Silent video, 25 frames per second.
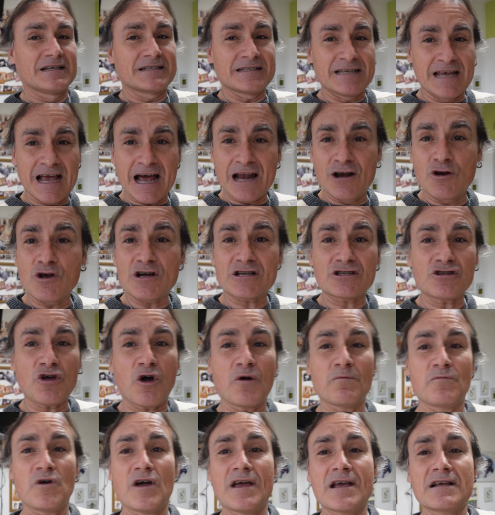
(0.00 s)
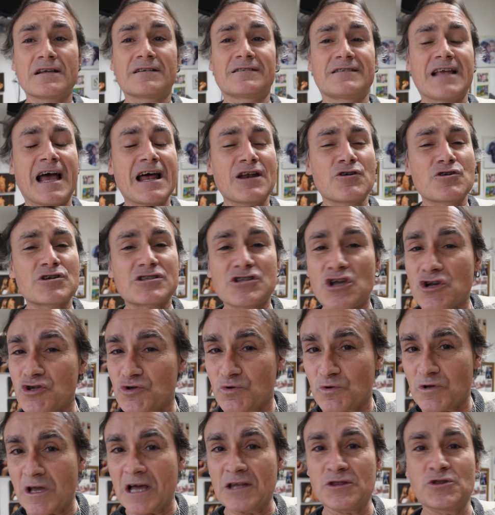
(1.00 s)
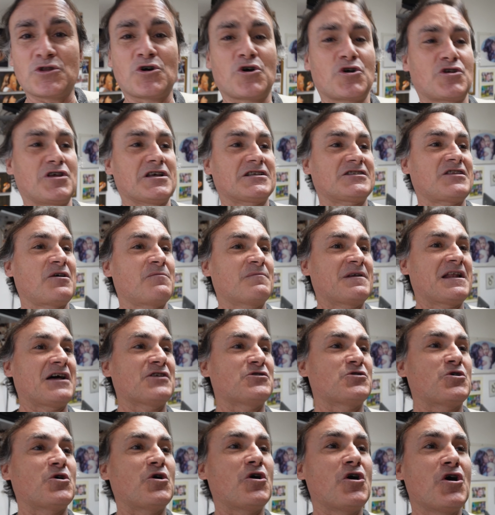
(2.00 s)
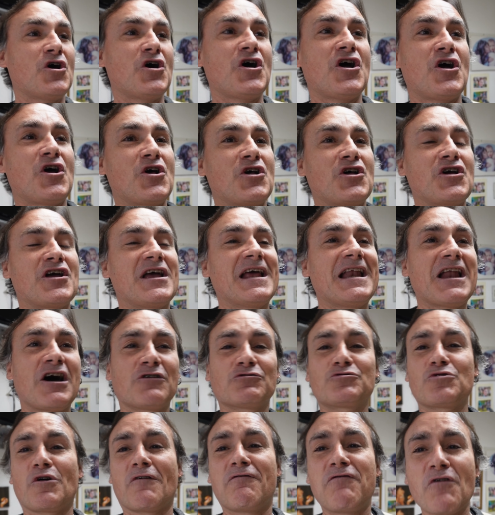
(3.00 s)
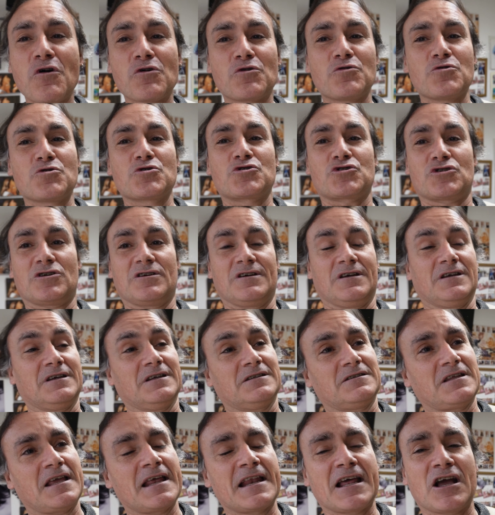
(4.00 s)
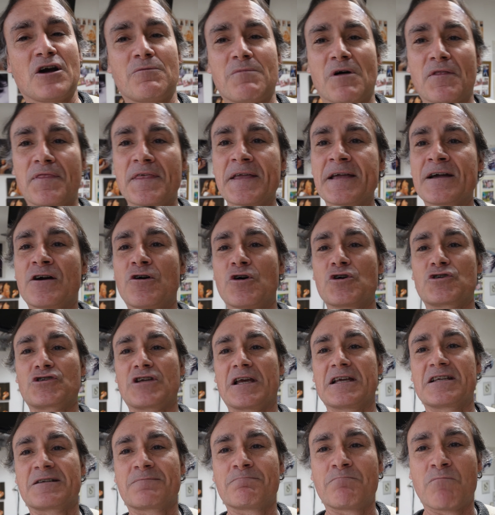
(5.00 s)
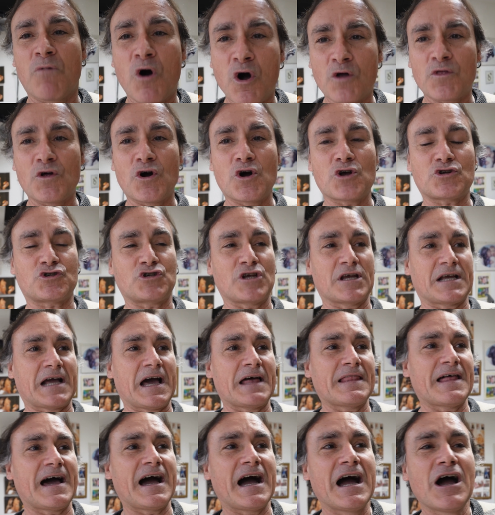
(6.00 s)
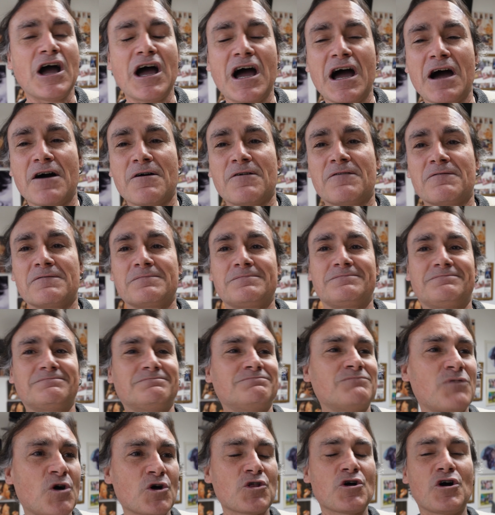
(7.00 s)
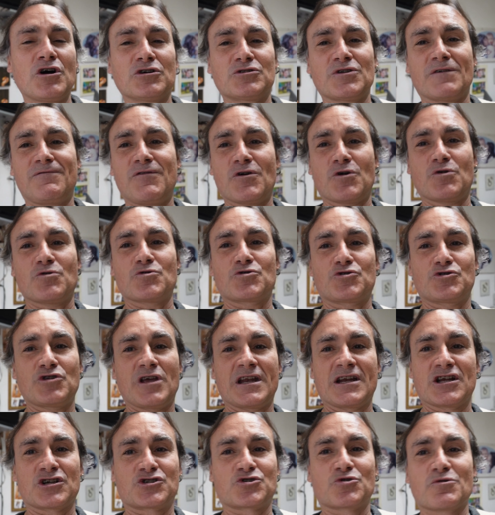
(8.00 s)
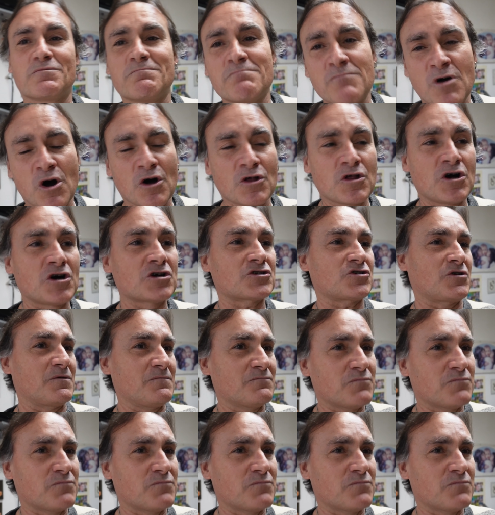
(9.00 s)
Ya lo he estado, eh, ya lo estudiando y he estado mirando el autofocus y tiene como 5 o 6 modos y cada modo de autofocus tiene sus modos.